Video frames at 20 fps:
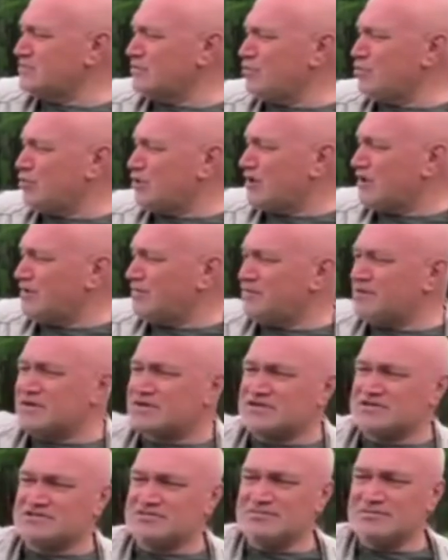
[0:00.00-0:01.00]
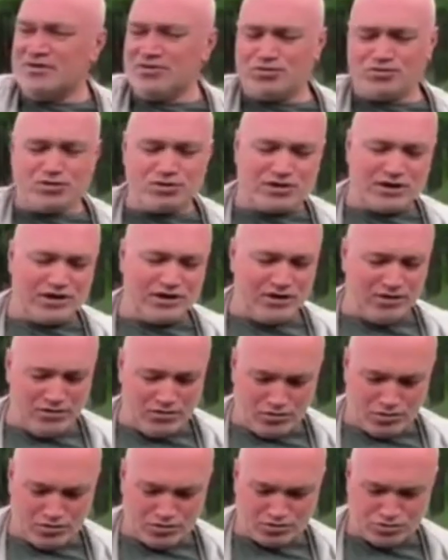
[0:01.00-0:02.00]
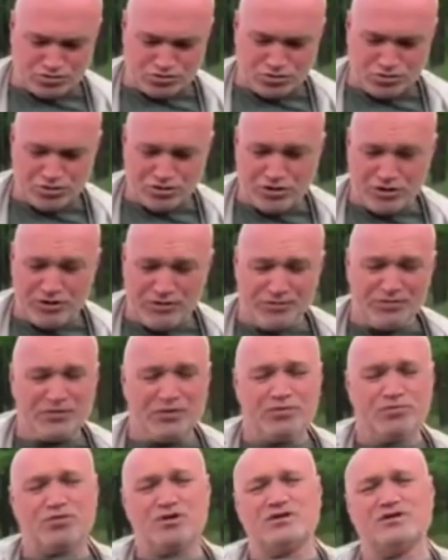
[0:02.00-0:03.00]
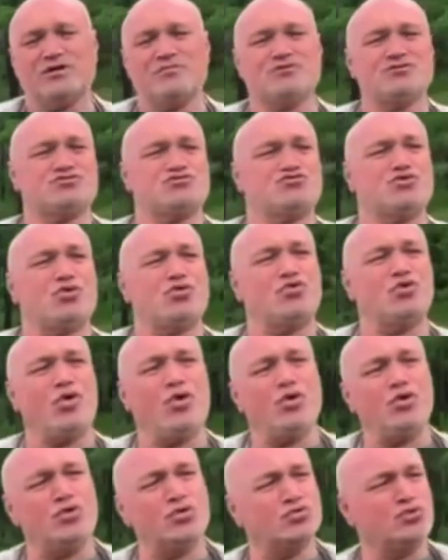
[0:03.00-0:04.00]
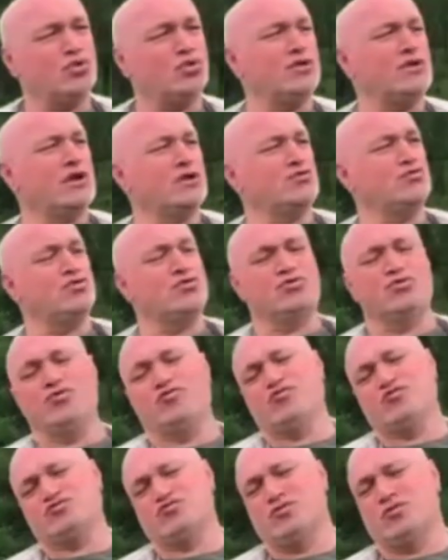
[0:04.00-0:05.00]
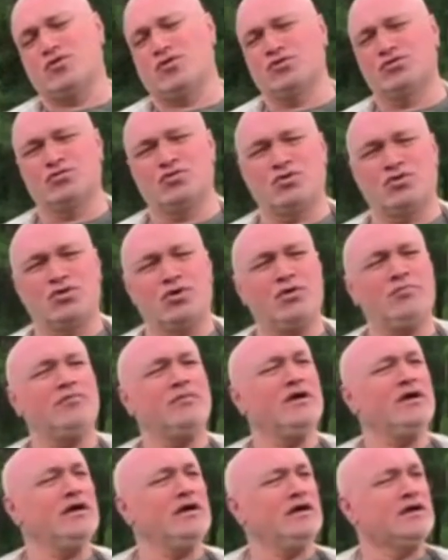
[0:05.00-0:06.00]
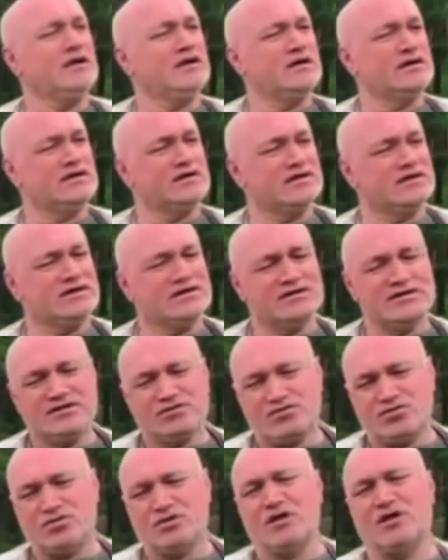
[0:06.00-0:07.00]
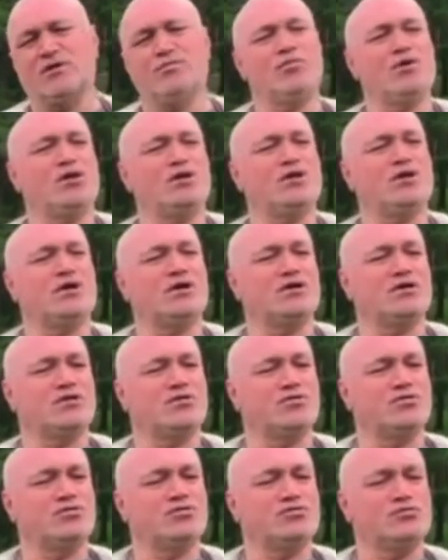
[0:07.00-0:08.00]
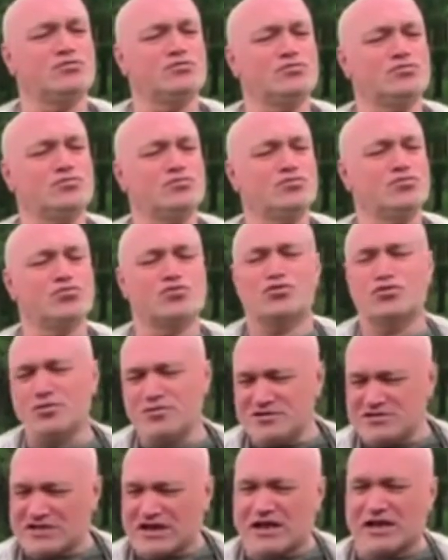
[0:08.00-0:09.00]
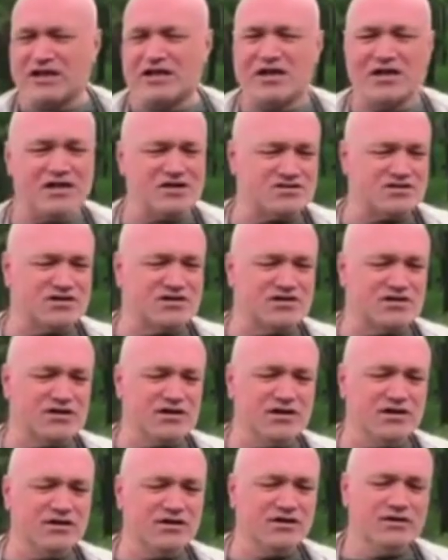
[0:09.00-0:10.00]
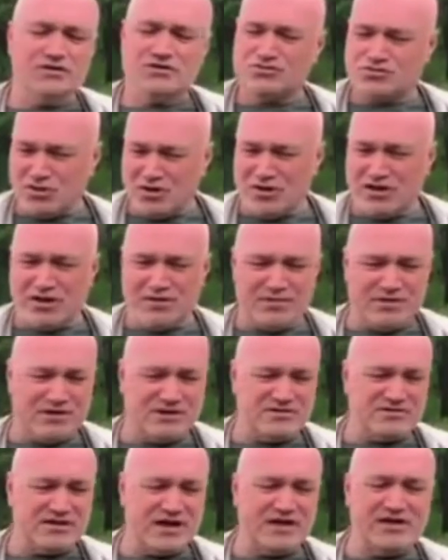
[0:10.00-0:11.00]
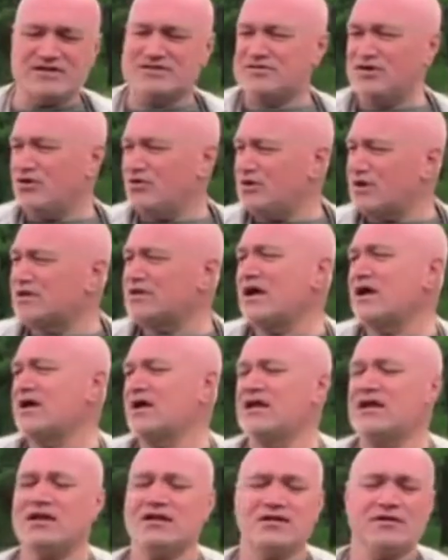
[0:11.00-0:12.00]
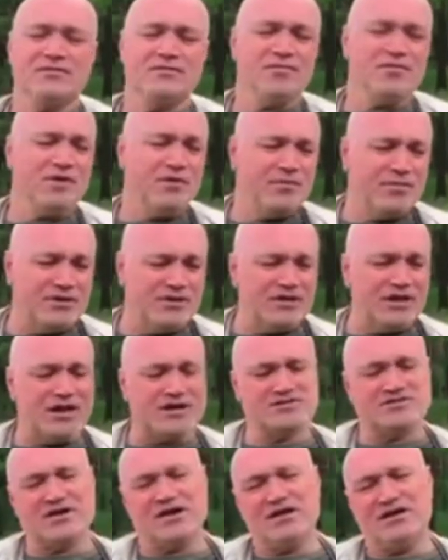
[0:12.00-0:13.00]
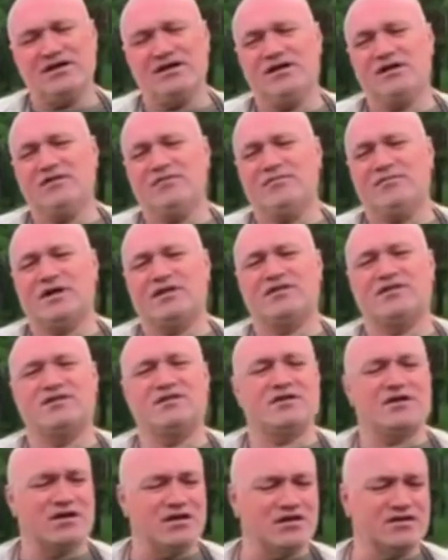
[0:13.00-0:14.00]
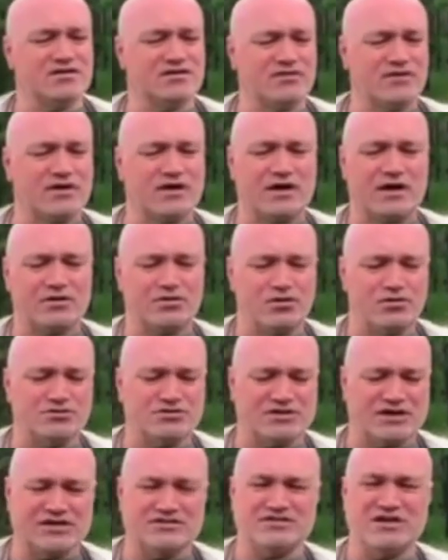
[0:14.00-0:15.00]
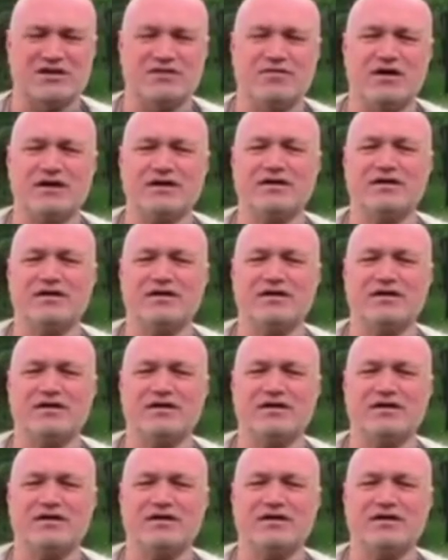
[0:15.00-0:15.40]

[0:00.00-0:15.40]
Bulga'nın bir kısmı Tüken'i oluşturur. Burada biz çok yoğunlukta olarak Türk nüfusu bulunduğunu, Türklerin burada mutlu bir şekilde yaşadığını söyleyebiliriz. Ayrıca onlardan kalan binlerce maddi kalıntı var, arkeolojik eser var.